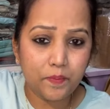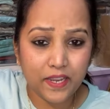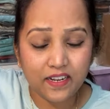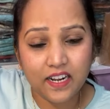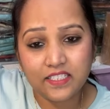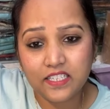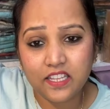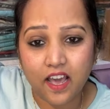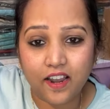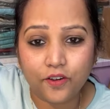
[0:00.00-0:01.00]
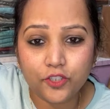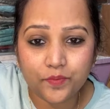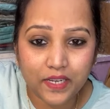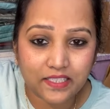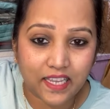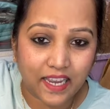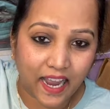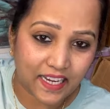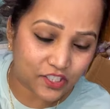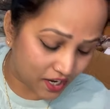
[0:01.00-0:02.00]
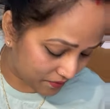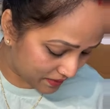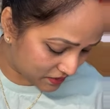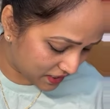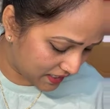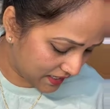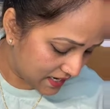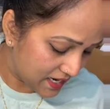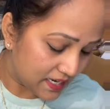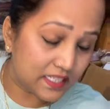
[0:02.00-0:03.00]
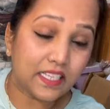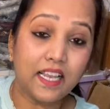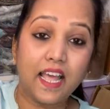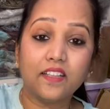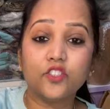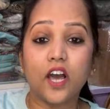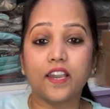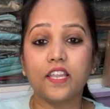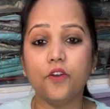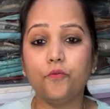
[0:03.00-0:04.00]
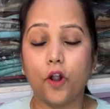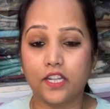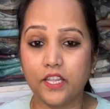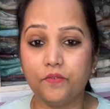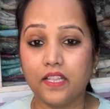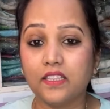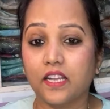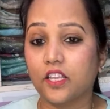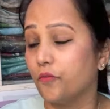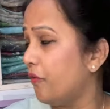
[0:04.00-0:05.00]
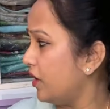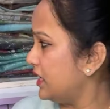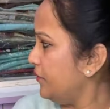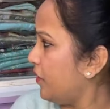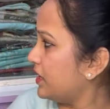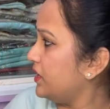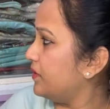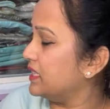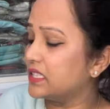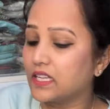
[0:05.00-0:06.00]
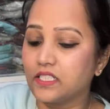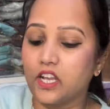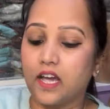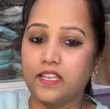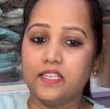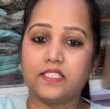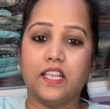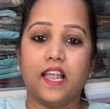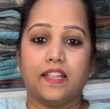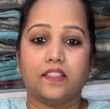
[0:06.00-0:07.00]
इसमें प्रियंका जी सारा कुछ मिक्स है हाय जानवी जी इसकी लेंथ जा रही है फोर्टी वन तक की फोर्टी फोर्टी वन तक की जा रही है इसकी